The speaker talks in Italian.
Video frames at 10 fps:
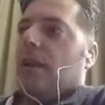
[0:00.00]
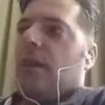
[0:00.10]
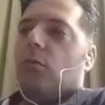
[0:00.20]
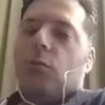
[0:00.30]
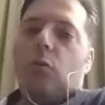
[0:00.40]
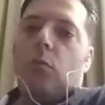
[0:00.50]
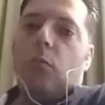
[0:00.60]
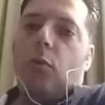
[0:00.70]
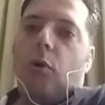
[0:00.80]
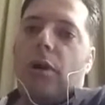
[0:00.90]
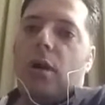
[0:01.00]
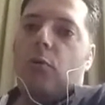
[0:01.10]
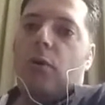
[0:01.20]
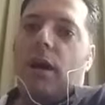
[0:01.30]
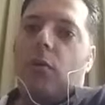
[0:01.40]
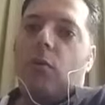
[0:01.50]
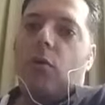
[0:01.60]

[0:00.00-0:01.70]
perché tu non puoi annullare